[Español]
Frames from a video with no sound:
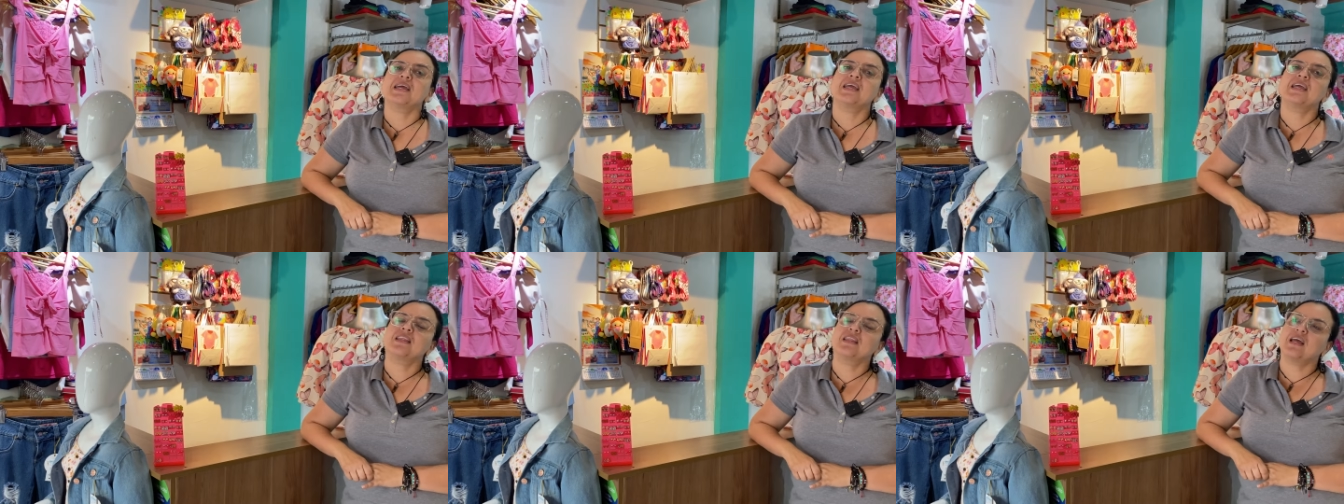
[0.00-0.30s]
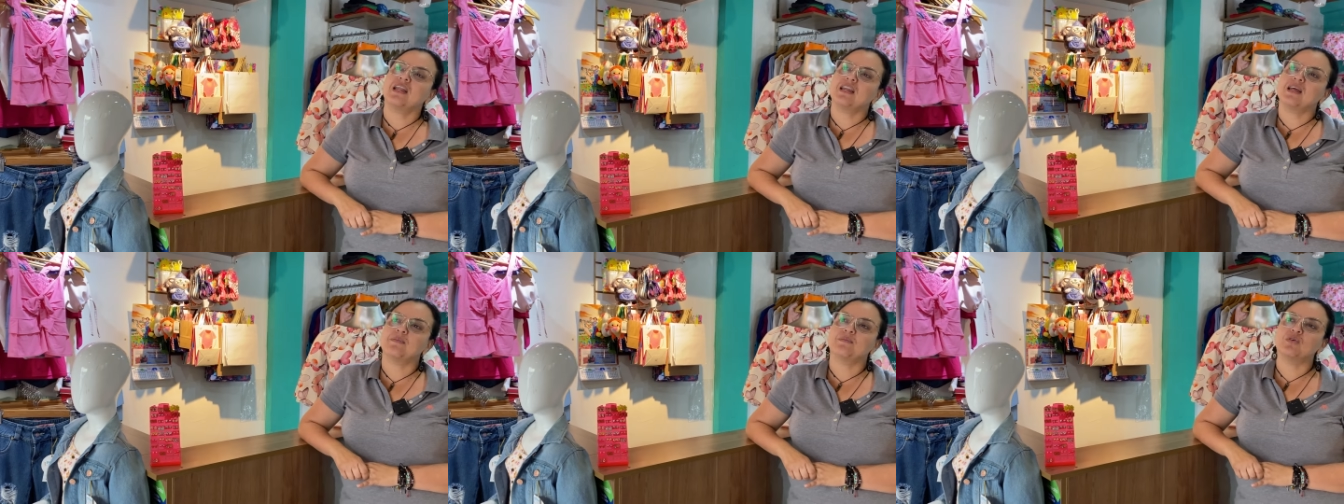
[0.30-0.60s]
y
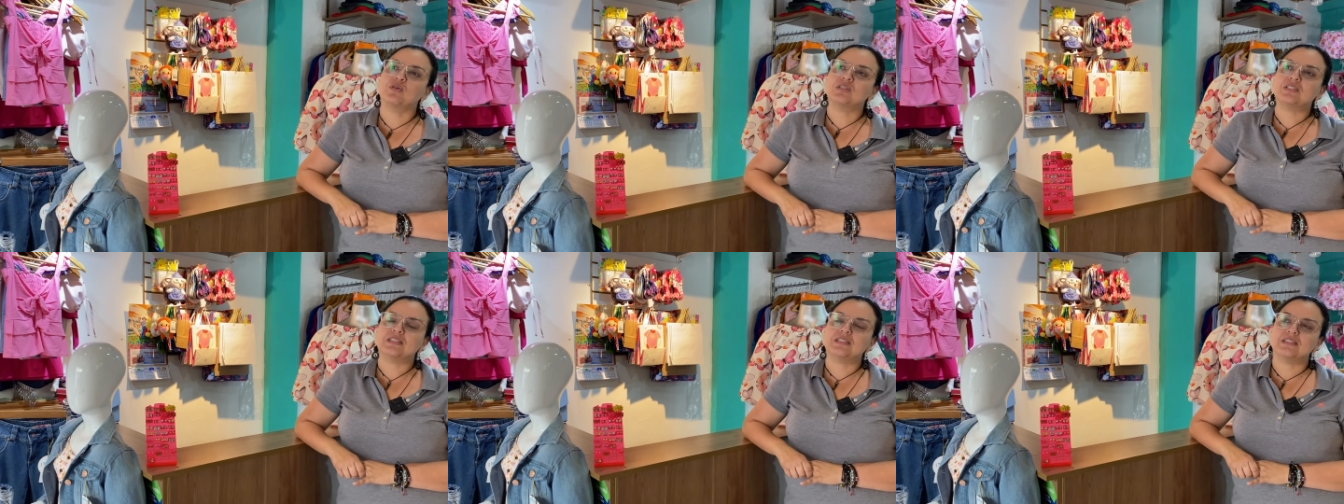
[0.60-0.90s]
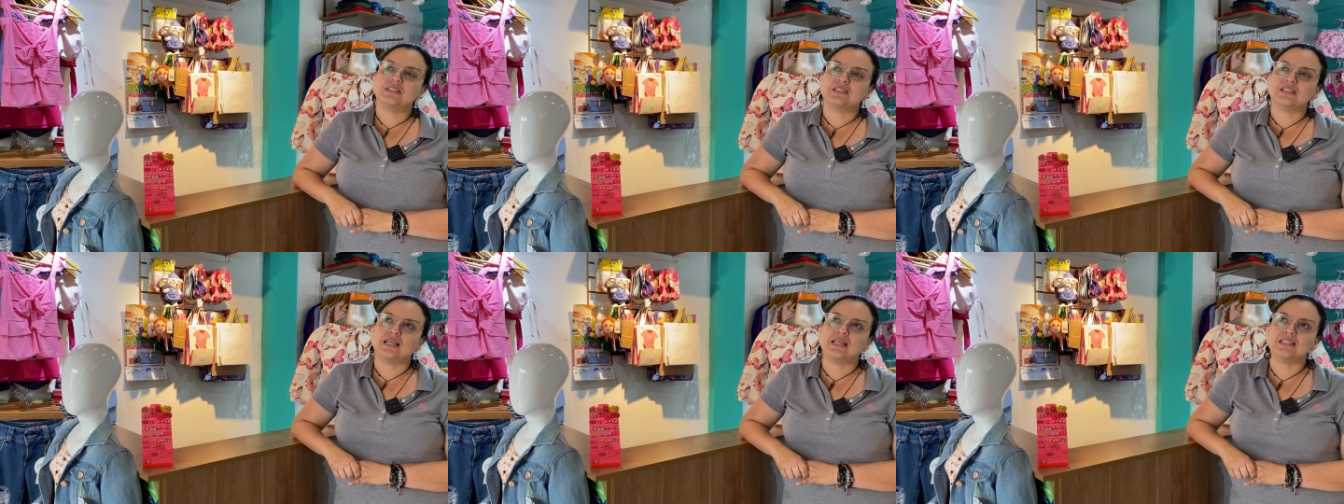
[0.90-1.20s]
tenemos
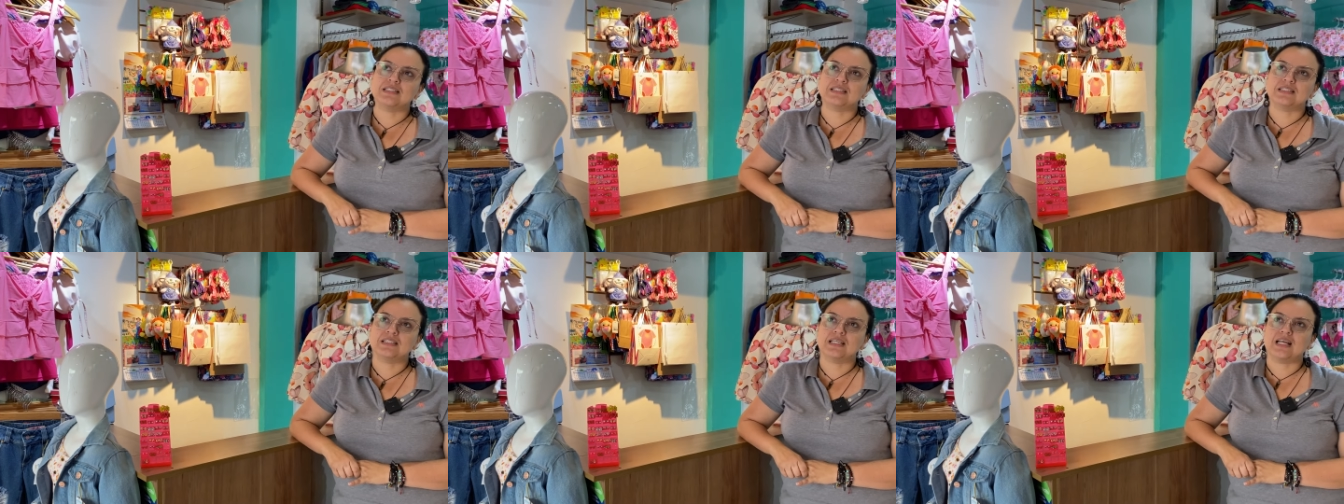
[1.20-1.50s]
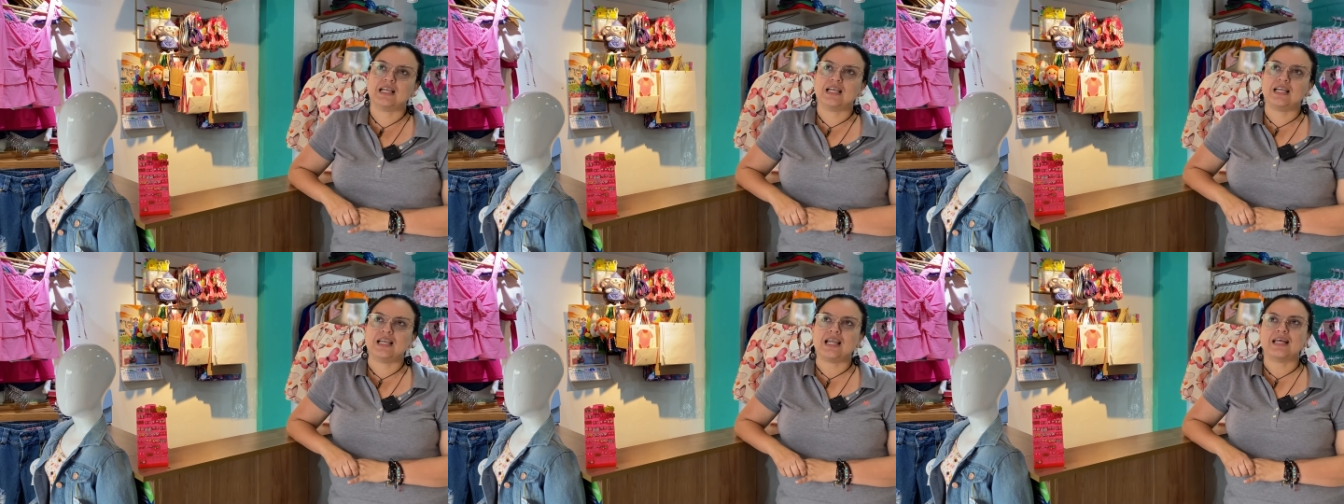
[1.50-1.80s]

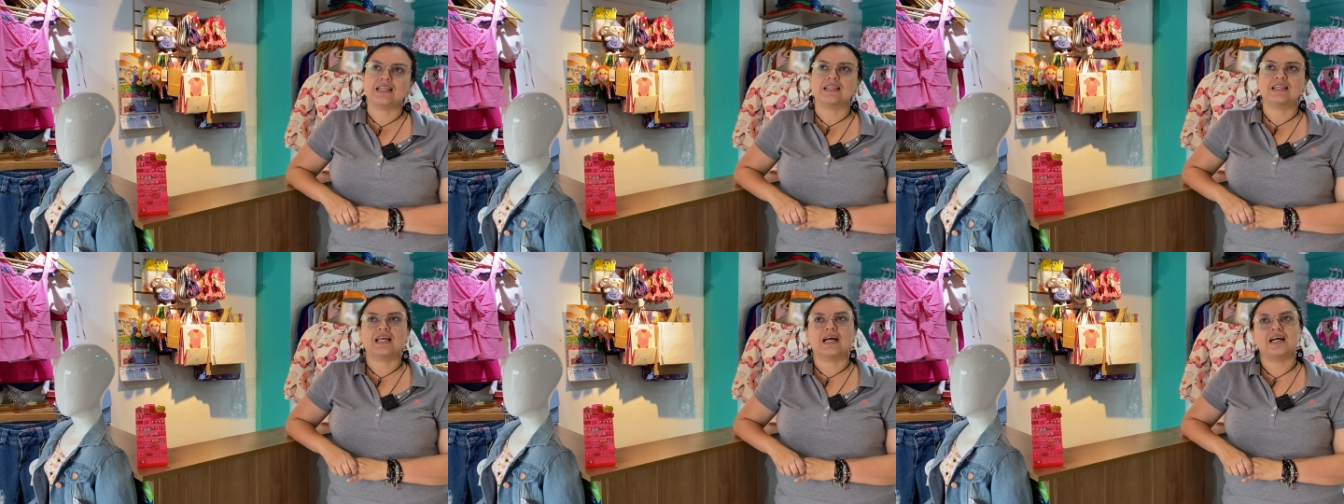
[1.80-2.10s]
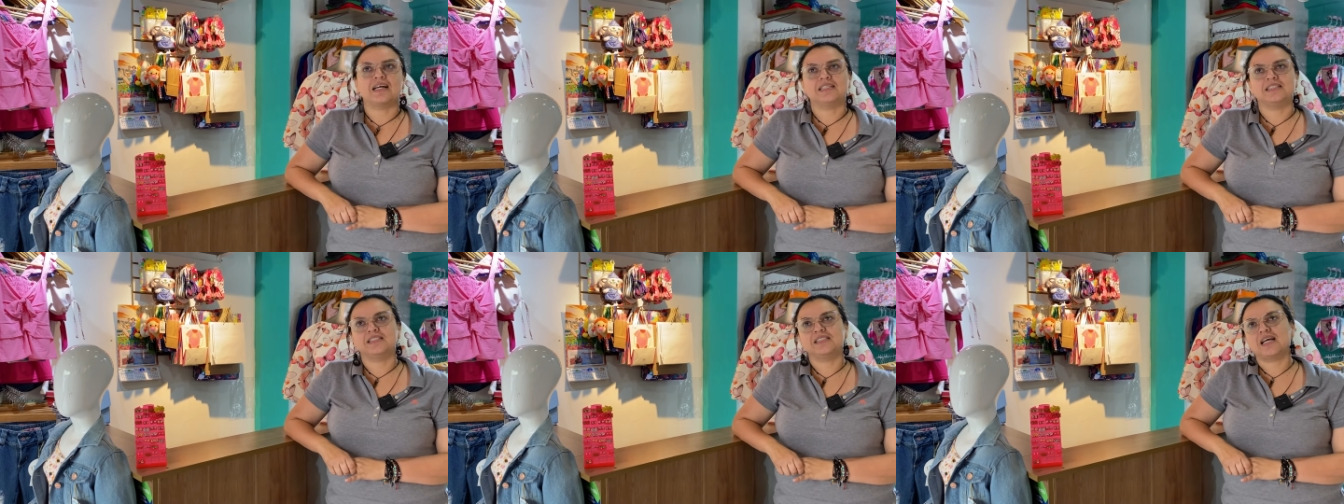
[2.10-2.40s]
desde la
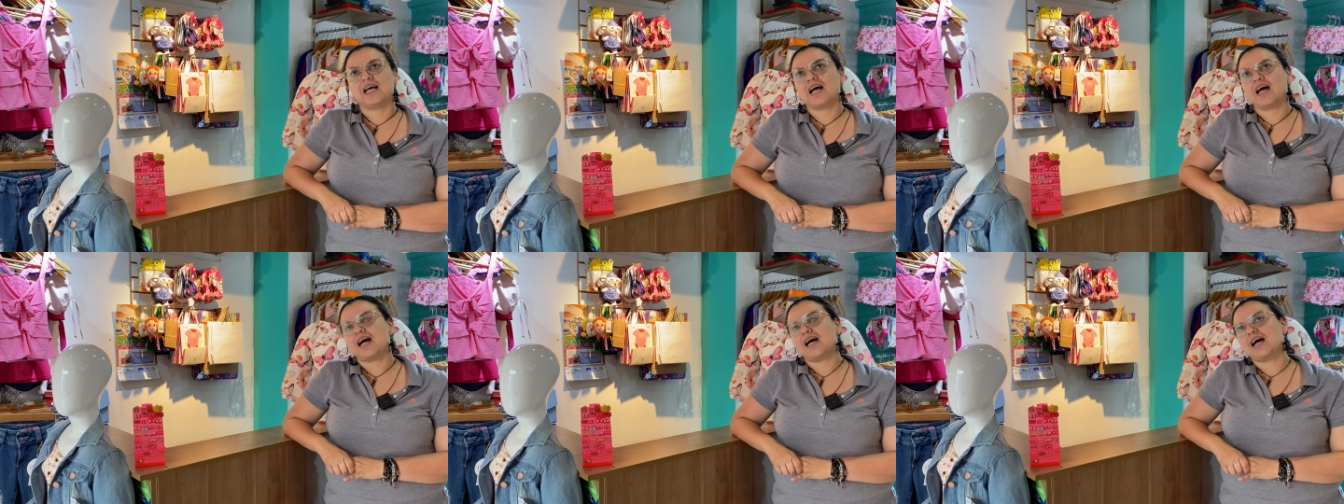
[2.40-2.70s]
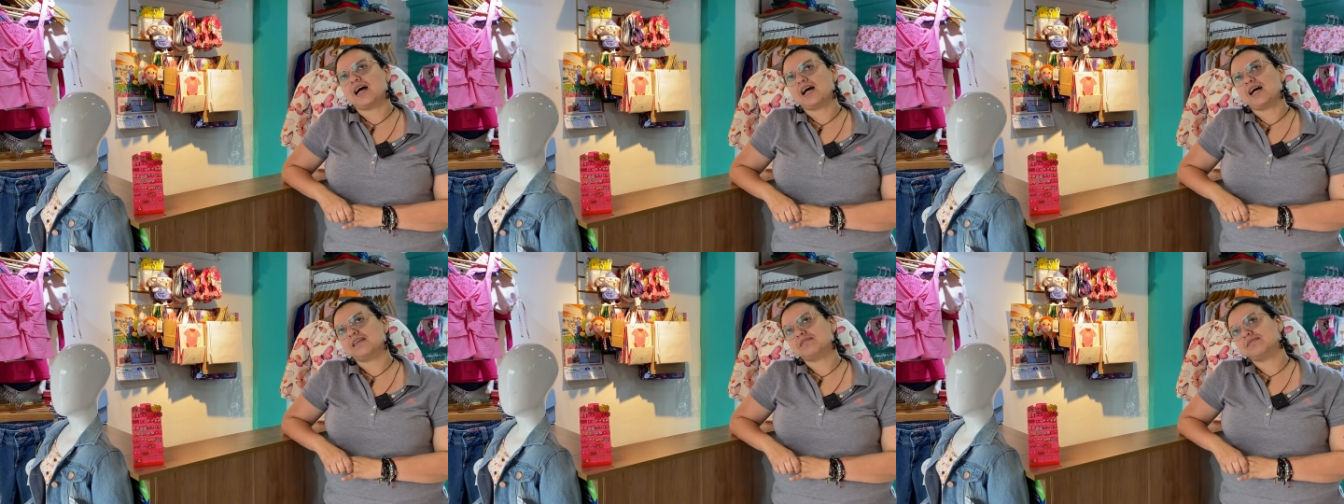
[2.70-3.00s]

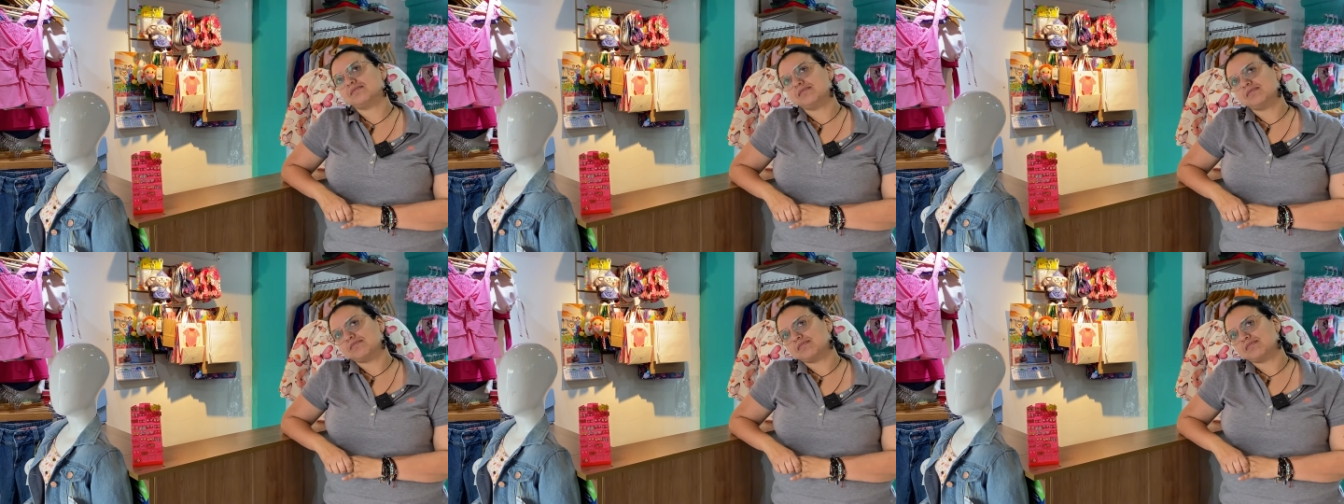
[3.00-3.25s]
talla